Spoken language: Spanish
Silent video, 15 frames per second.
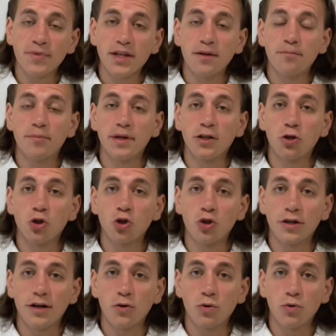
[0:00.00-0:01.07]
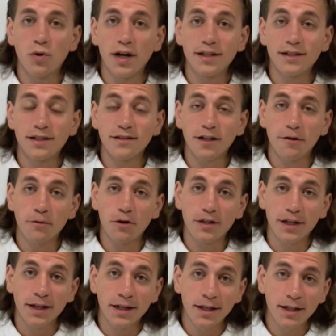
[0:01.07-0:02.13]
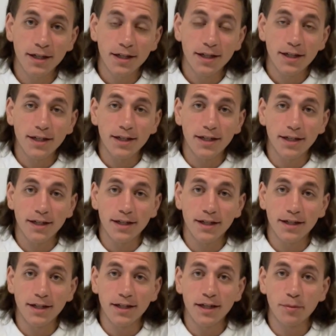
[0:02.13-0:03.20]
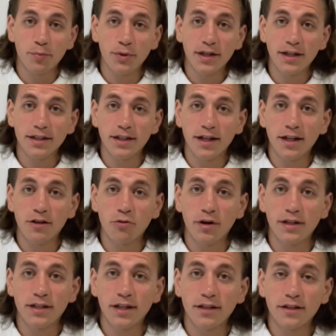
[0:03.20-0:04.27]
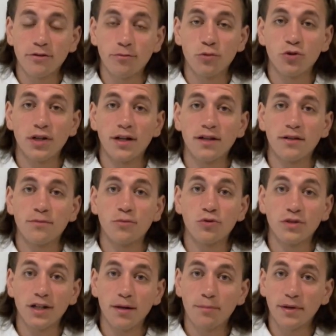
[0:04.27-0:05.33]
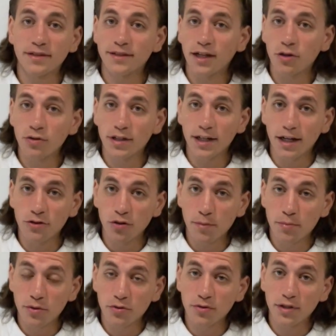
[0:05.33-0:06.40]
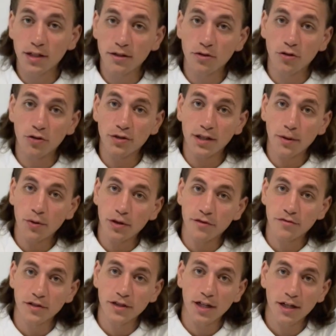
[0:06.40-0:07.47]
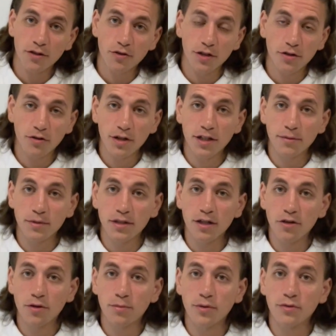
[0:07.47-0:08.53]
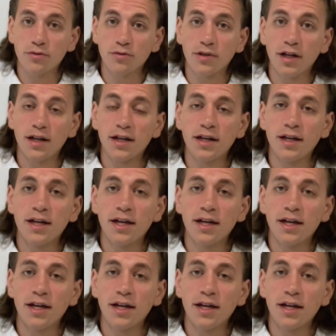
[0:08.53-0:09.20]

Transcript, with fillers: pero a Uruguay ya sabemos que, que, le puede ganar a cualquiera. En el mundial, pasado le ganó a Portugal en los octavos de final, lo dejó eliminado a Portugal.